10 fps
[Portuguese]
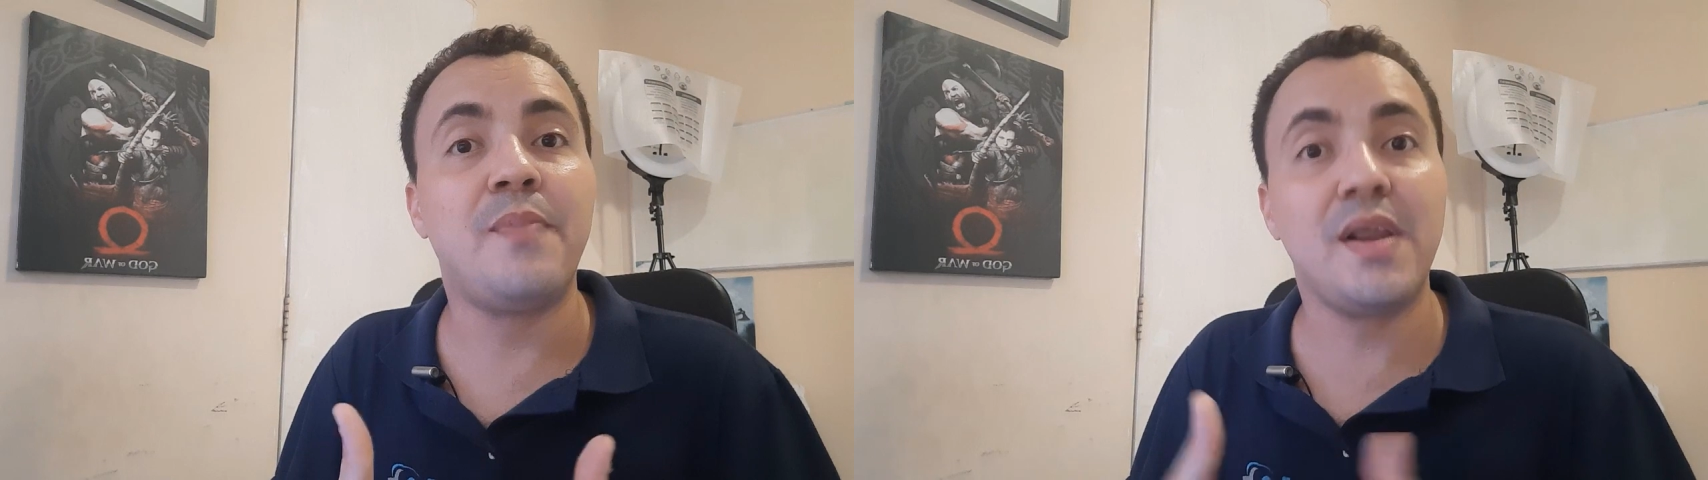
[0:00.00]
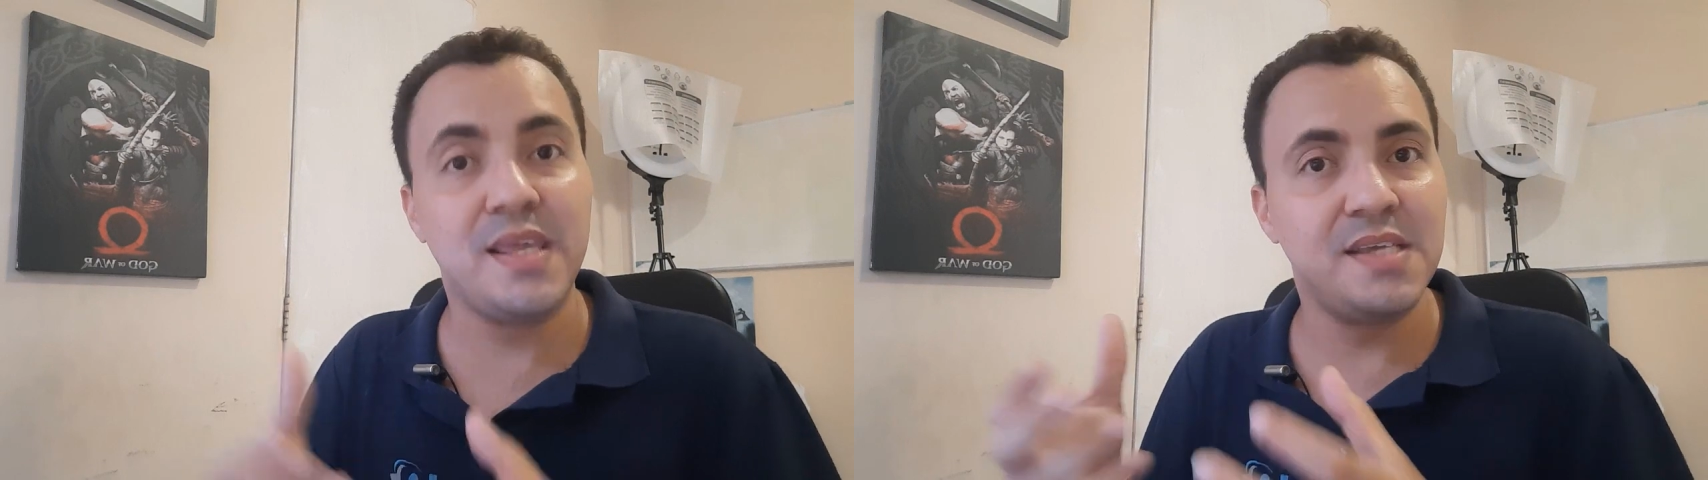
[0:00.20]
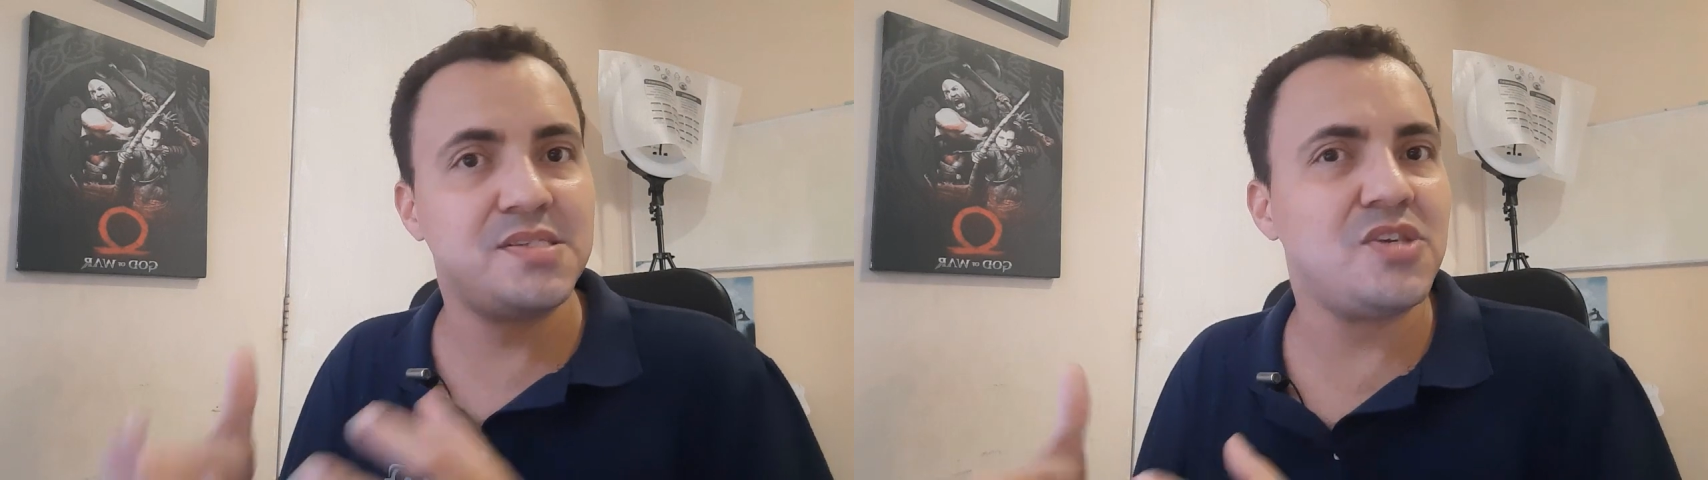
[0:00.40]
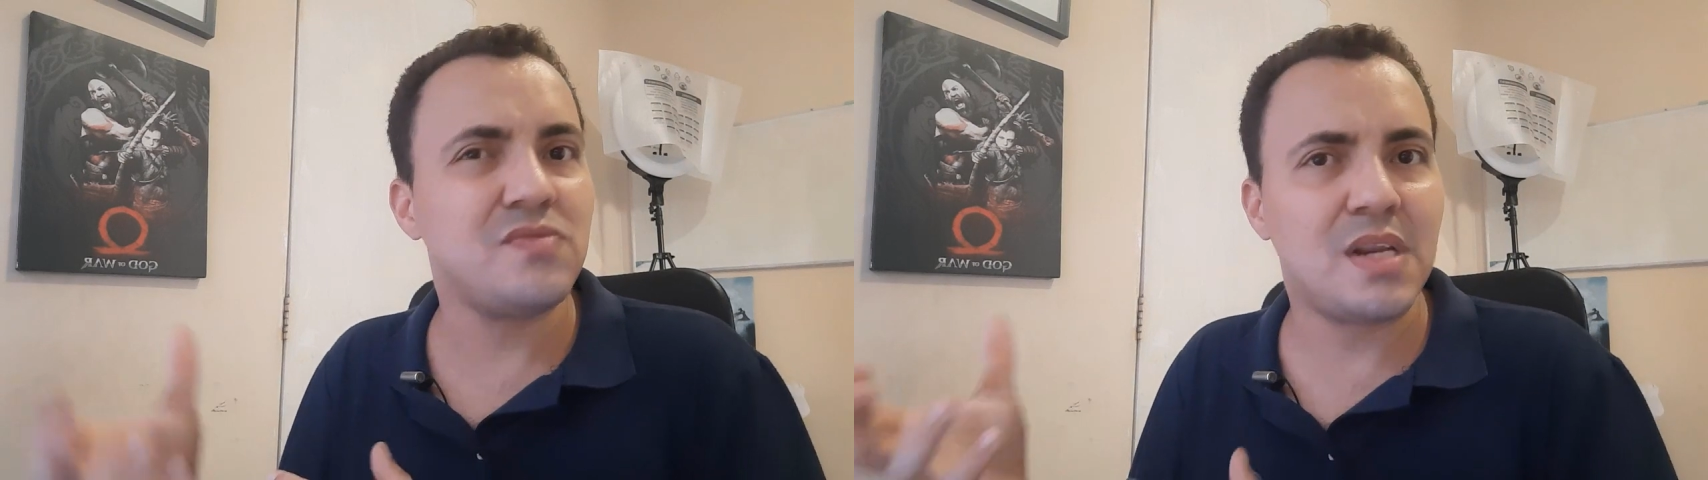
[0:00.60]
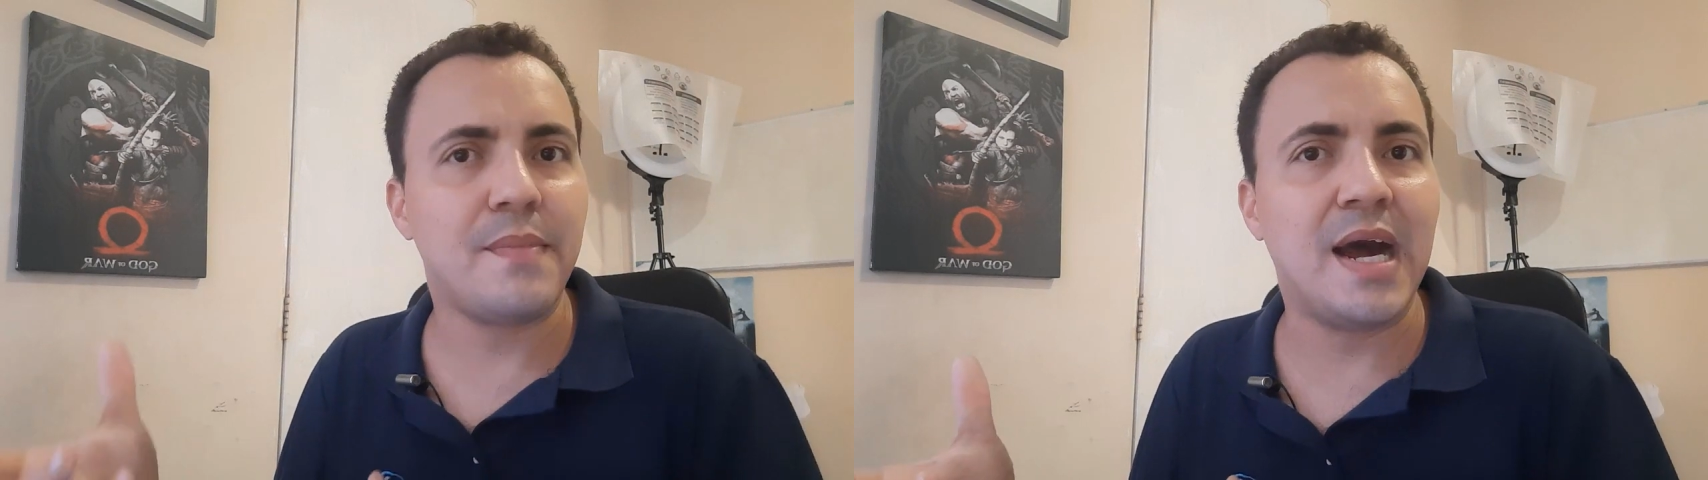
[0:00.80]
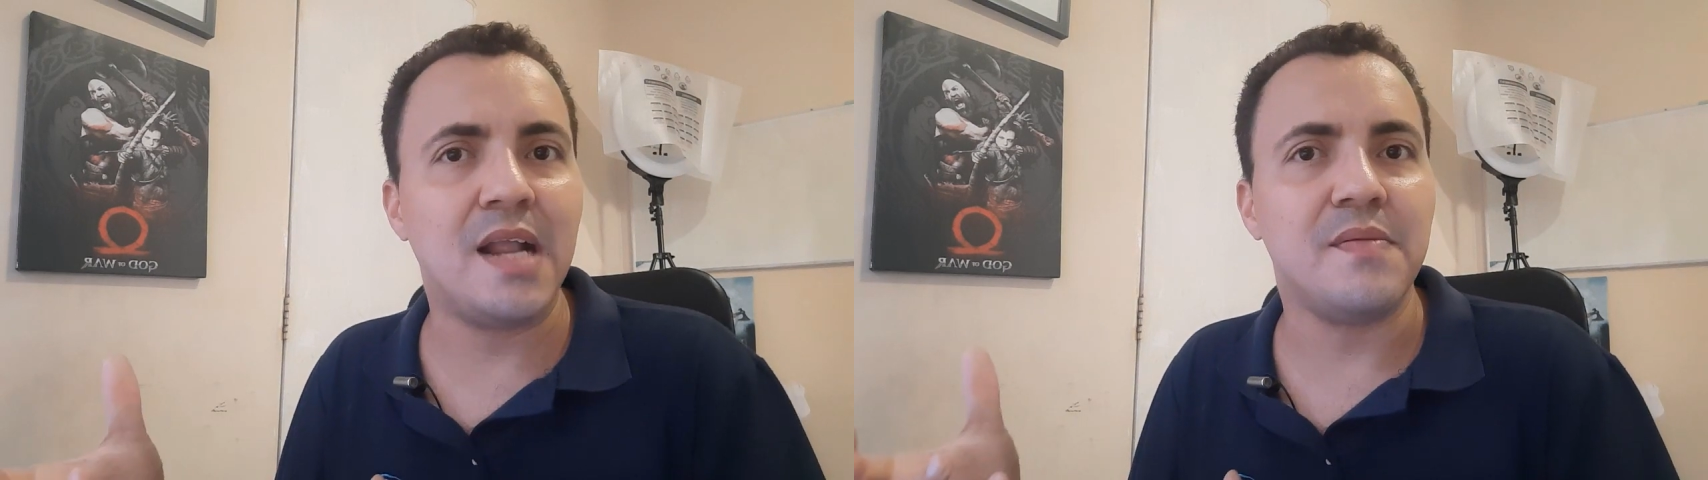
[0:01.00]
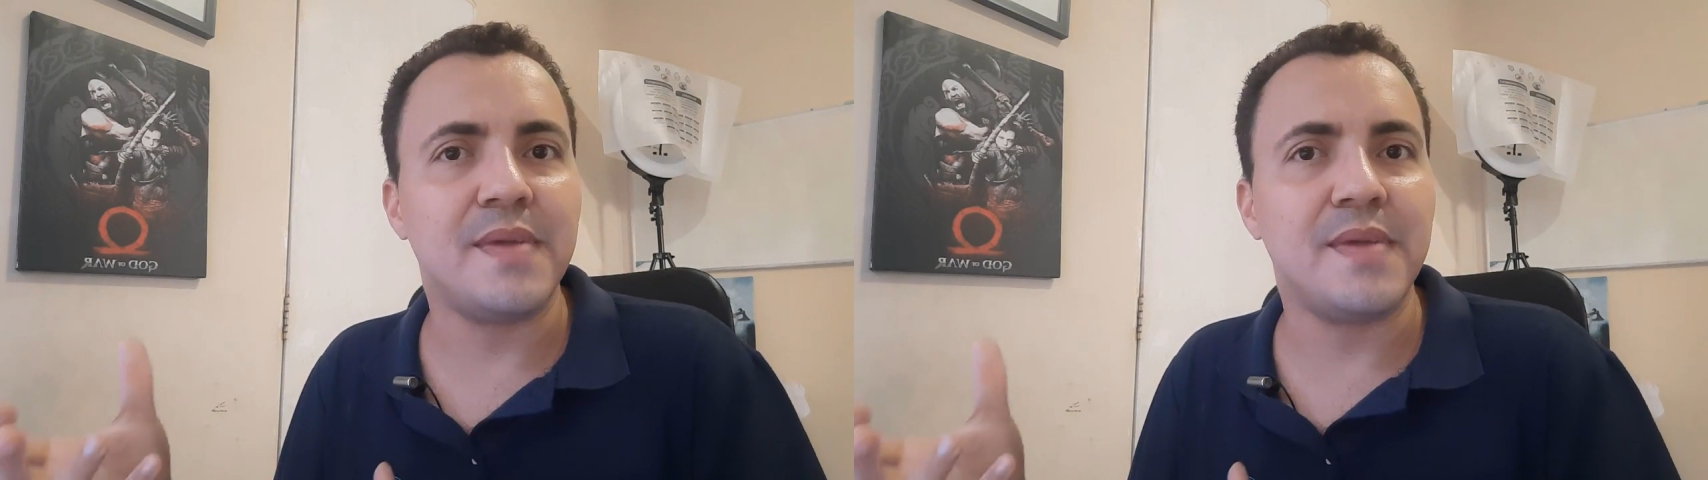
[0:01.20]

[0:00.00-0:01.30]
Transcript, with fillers: Porém, exige um trabalho,